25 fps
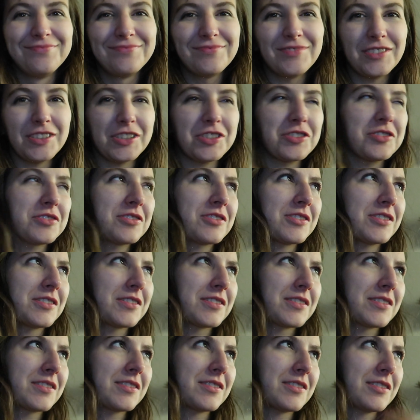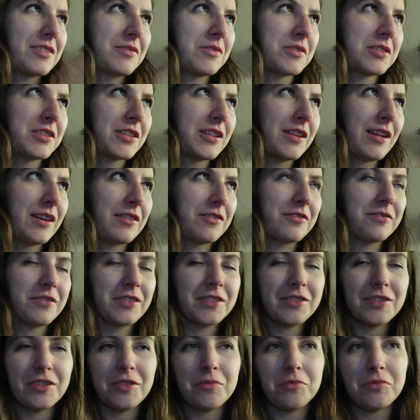Chociaż on jeszcze dość z Klarą,
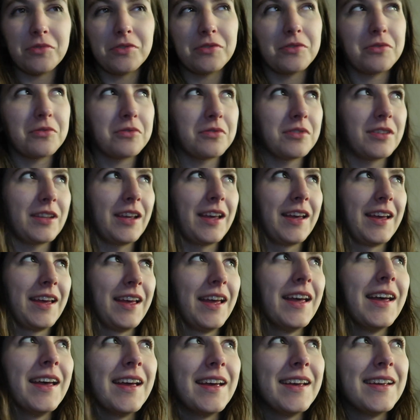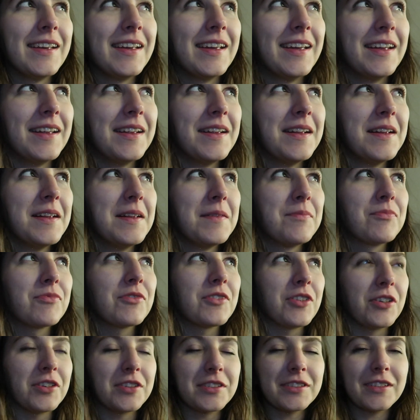więc to nie było trudne. Z Klarą i z wózkiem.
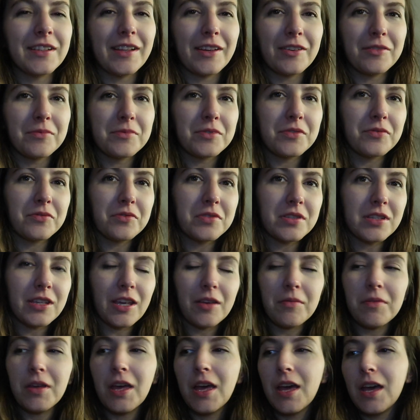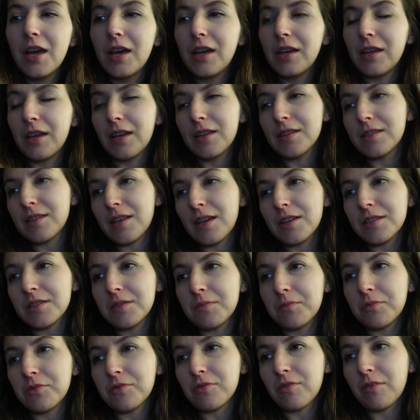No, z Klarą i z wózkiem. Ja z
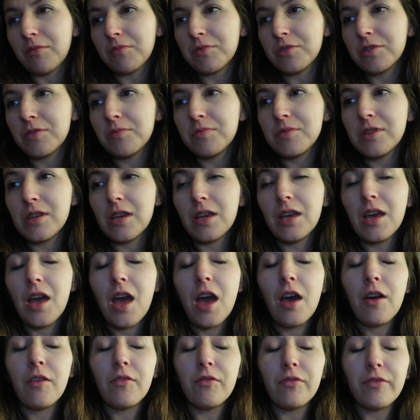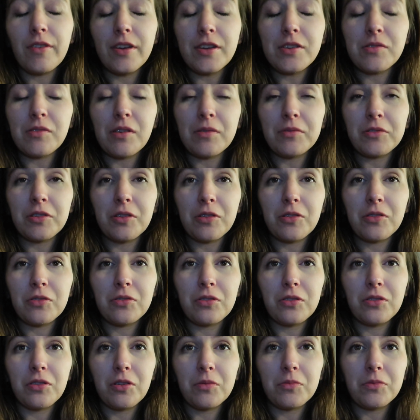Jasiem poszłam szybciej. Weszłam tylko
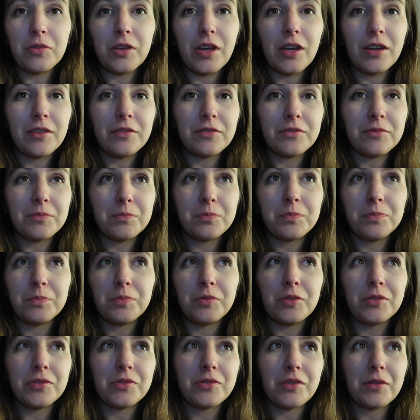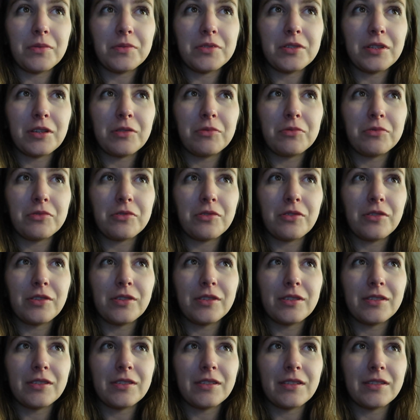do domu. Ja położyłam się na łóżko
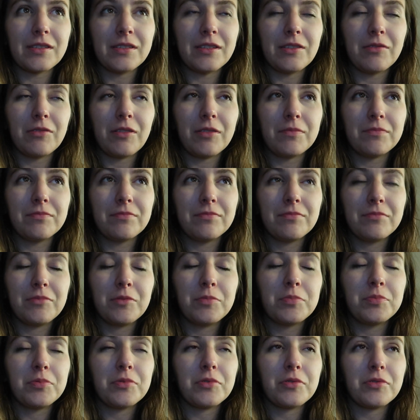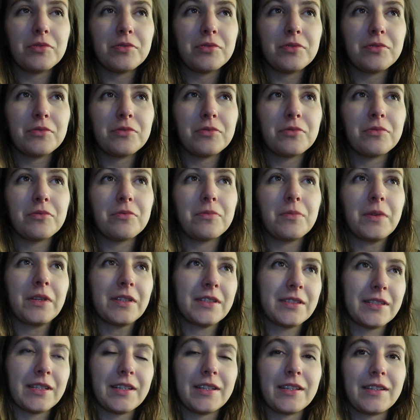i zasnęłam. Po prostu
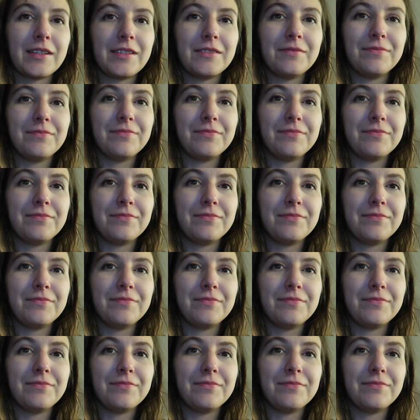masakra.